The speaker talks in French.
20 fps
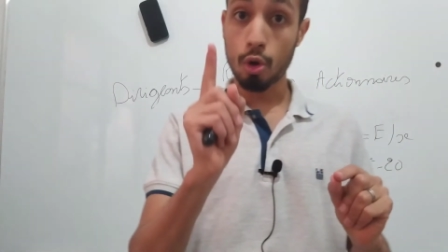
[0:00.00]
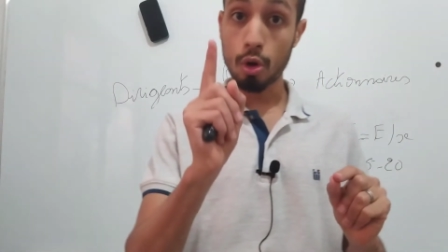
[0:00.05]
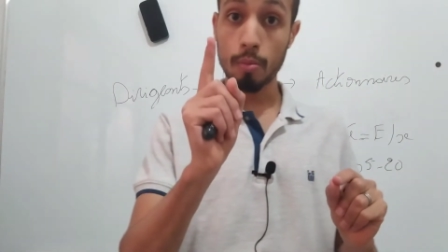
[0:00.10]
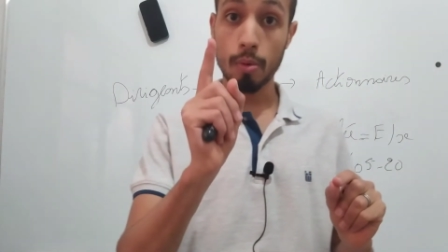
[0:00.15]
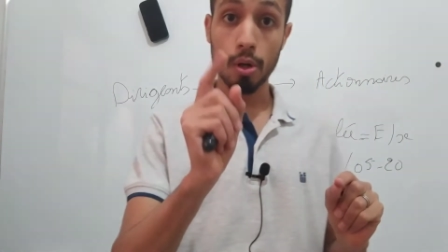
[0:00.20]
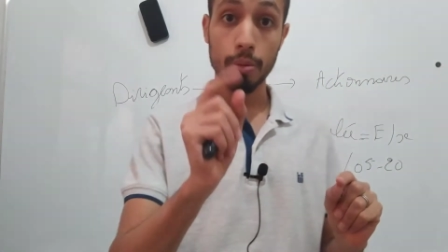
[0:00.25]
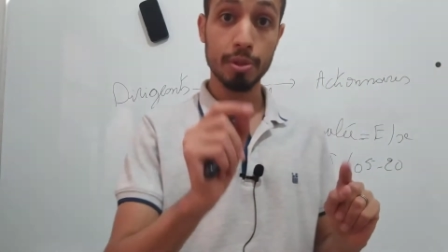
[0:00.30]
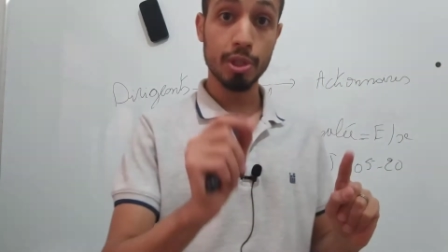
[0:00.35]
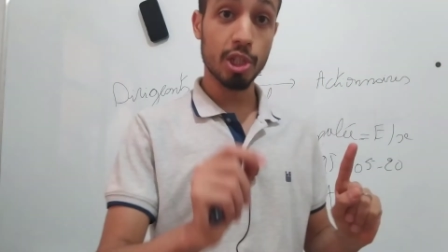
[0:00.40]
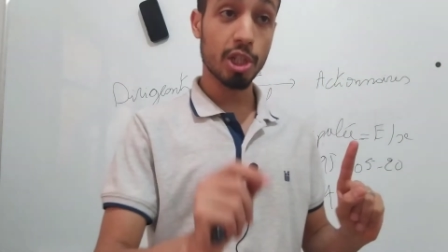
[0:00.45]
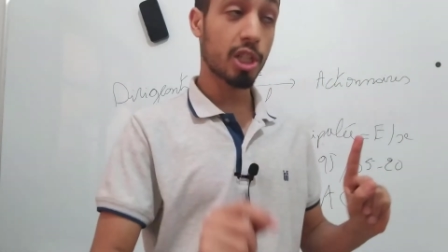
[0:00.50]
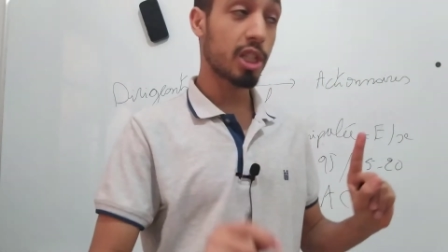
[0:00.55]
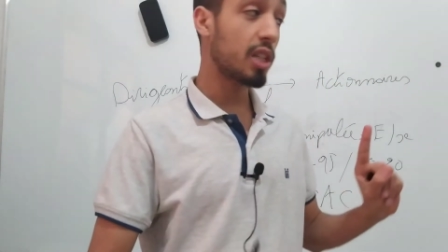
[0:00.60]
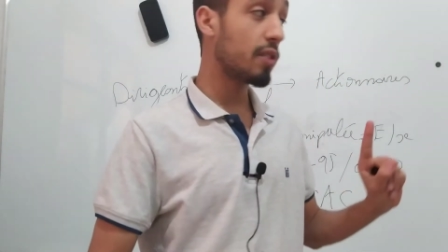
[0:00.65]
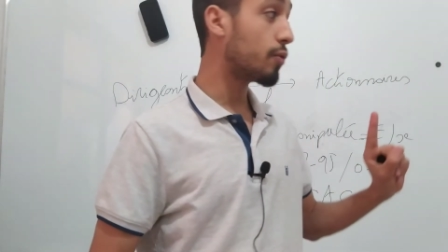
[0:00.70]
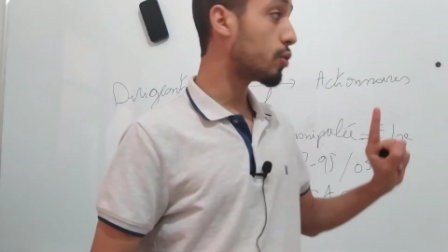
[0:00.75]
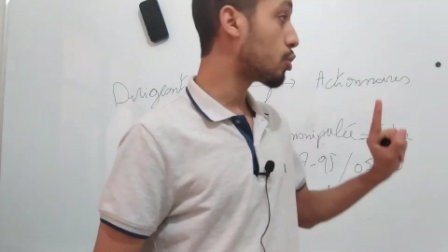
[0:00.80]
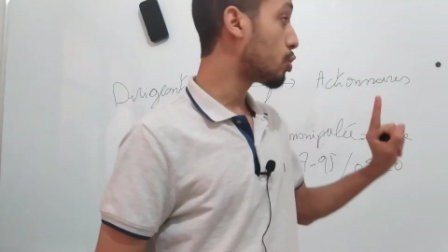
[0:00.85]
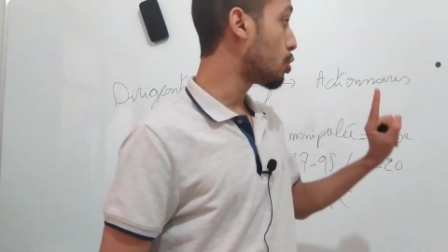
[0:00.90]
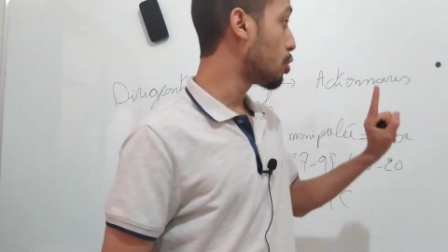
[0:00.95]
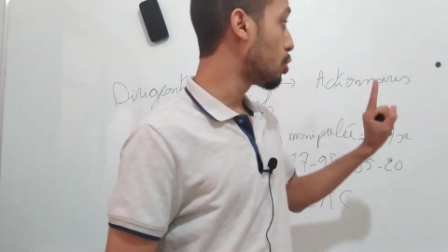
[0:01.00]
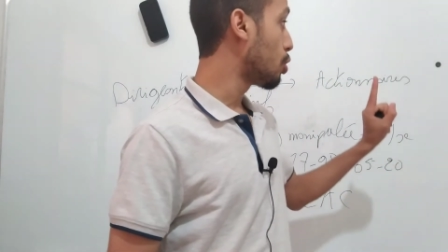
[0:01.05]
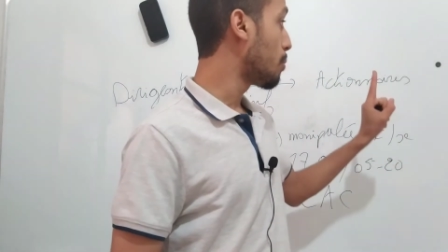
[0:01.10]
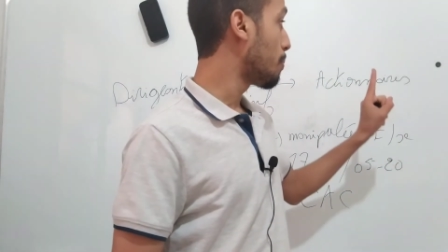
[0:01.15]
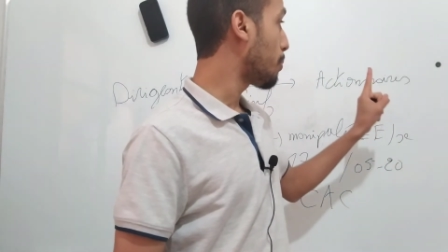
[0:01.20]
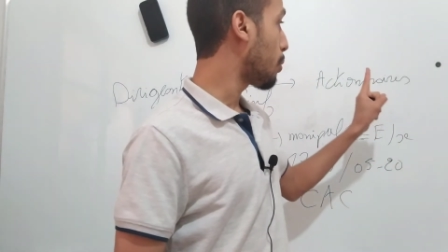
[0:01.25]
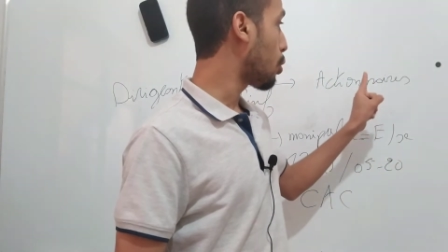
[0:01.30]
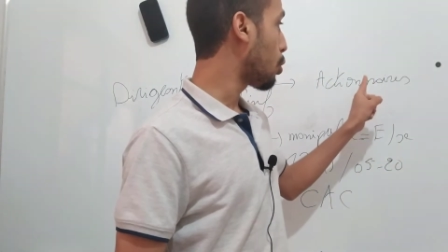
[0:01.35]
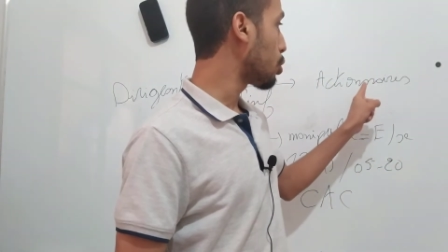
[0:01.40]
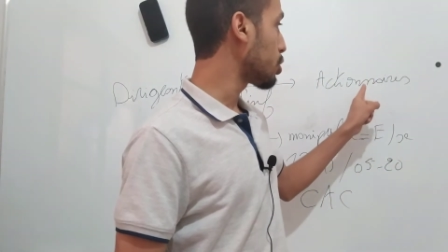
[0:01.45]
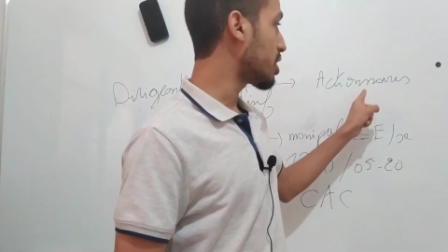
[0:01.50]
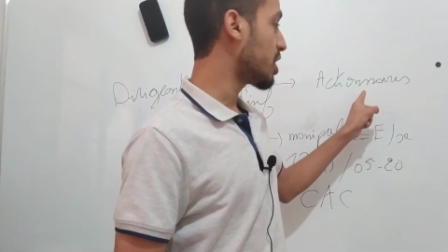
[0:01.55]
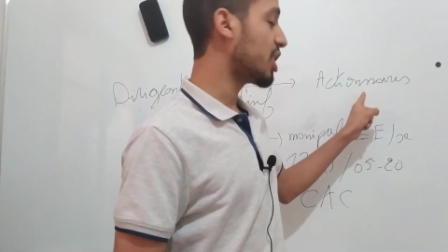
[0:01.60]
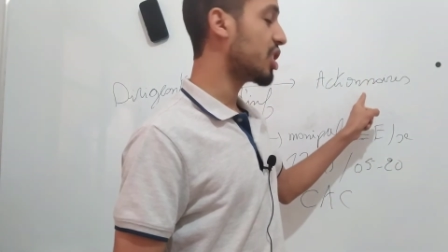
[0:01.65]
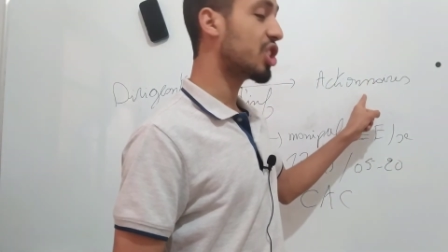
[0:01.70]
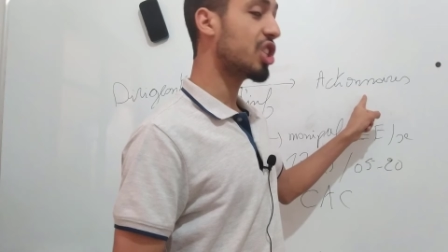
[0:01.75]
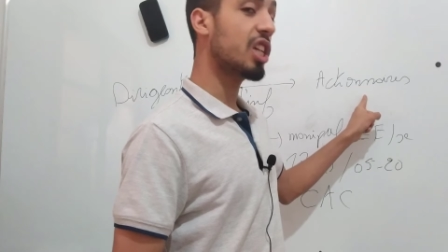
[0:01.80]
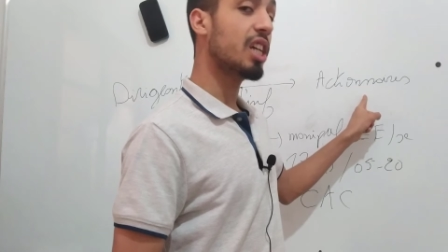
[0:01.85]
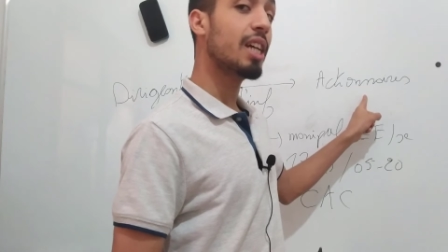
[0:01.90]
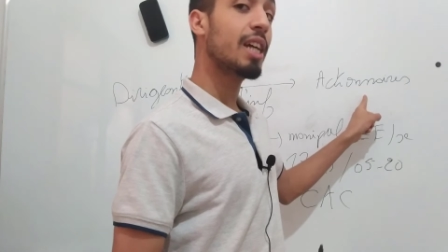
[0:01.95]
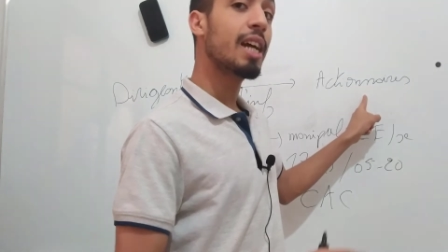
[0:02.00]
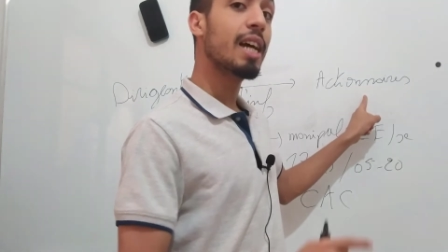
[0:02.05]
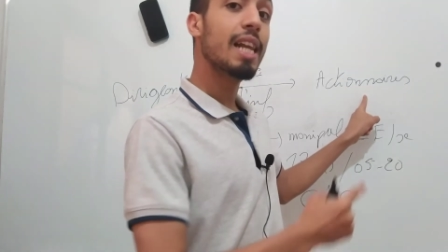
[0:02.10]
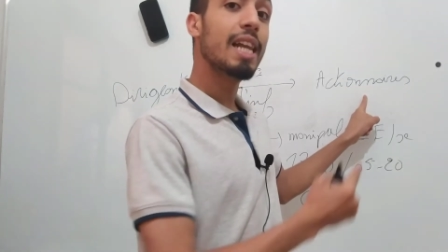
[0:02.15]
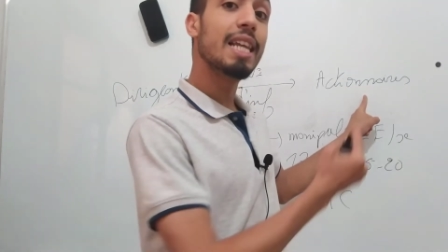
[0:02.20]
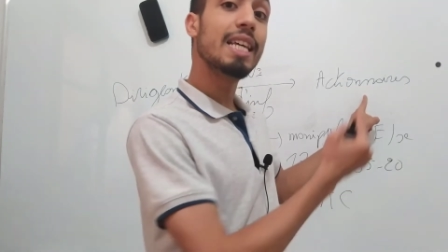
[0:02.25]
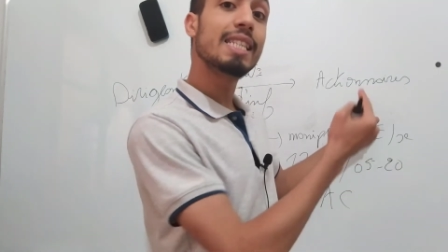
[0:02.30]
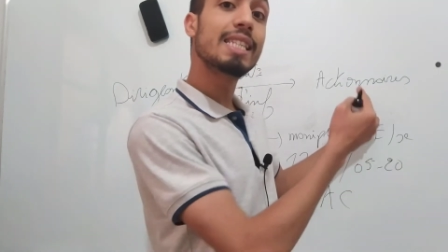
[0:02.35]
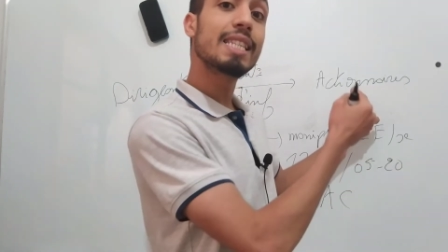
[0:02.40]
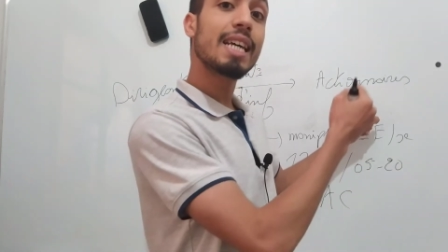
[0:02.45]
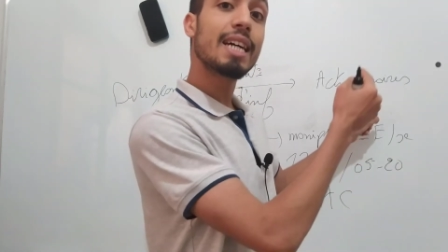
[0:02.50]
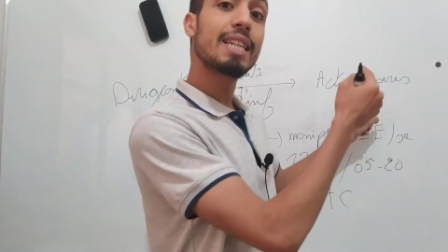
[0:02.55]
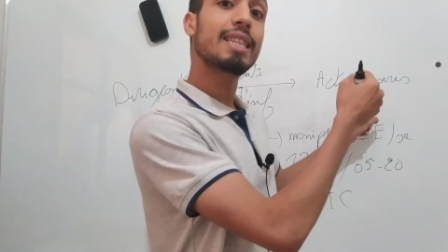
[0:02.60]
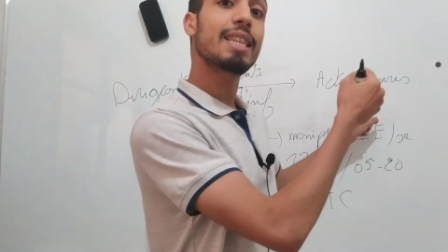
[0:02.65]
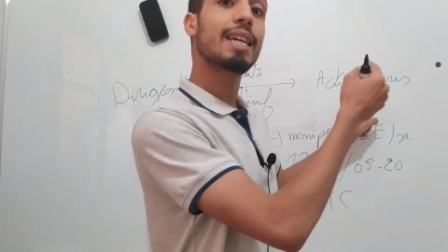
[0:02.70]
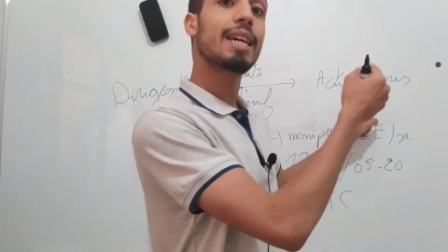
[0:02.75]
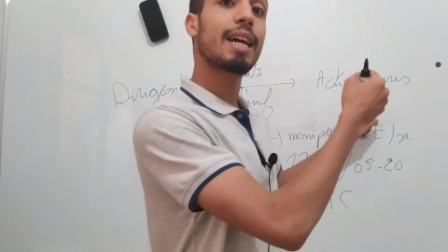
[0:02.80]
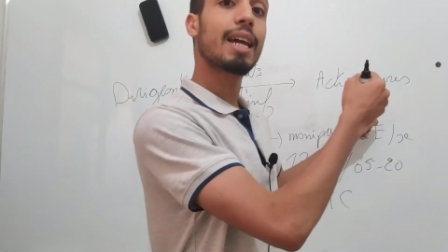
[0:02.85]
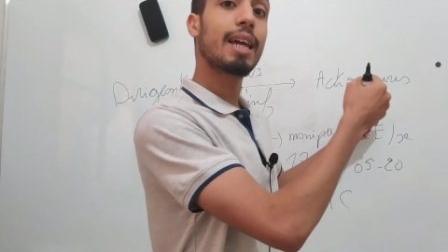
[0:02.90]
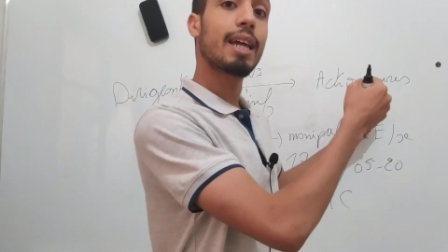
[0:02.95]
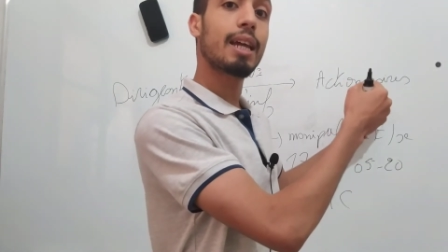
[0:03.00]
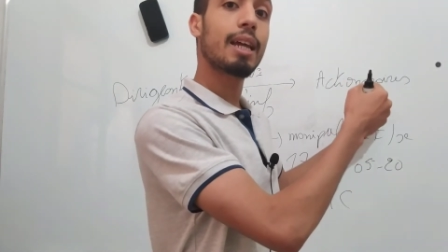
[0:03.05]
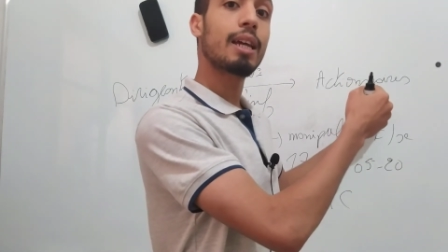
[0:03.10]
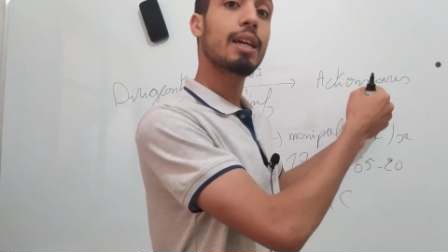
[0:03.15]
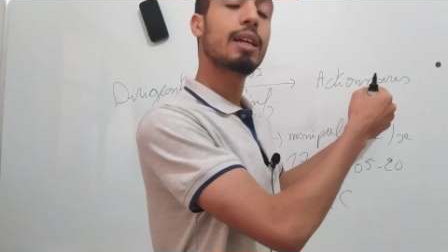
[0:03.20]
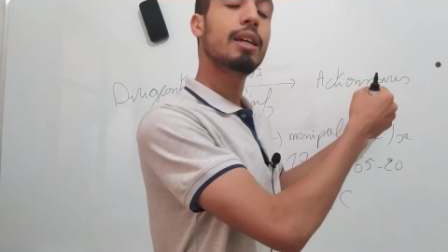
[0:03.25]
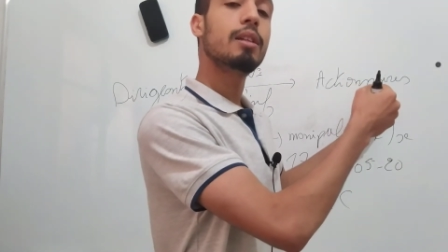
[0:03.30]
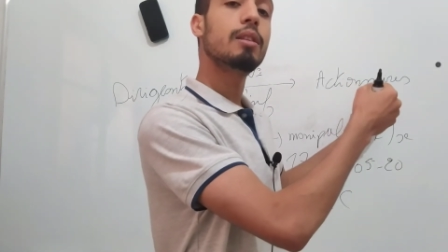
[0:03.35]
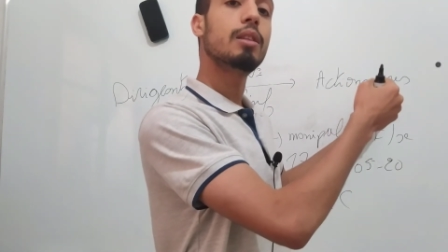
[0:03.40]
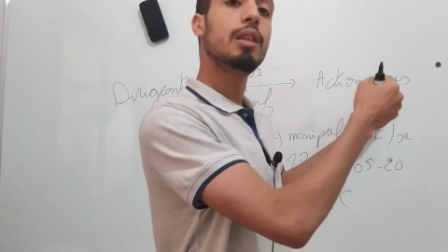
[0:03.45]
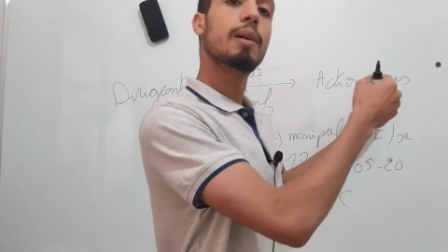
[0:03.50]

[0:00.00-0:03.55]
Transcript: comme objectif, de protéger les intérêts